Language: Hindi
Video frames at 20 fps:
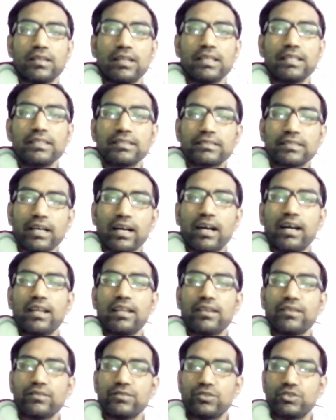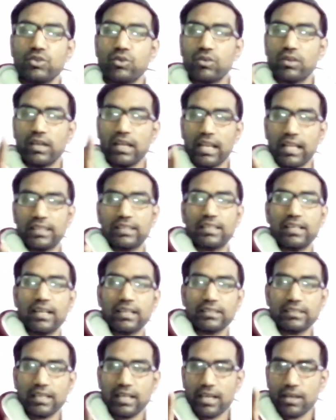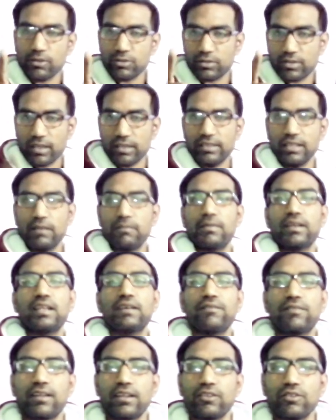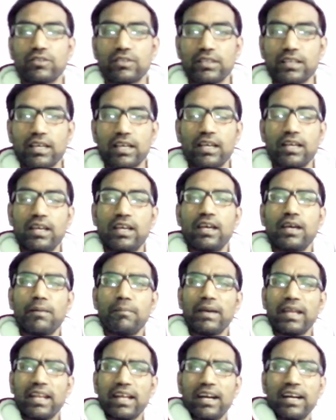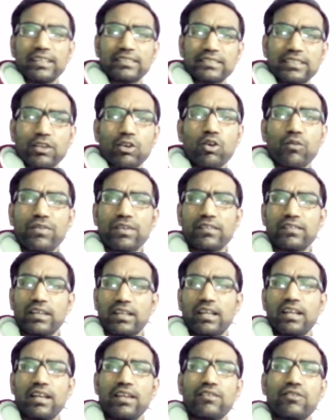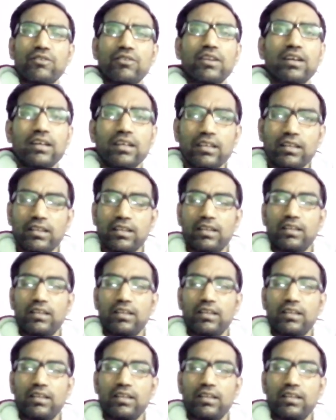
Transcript: इंसान जो गलत करता है उसके दिल में नफरत होती है मैंने आज तक ऑफिस जाना नहीं छोड़ा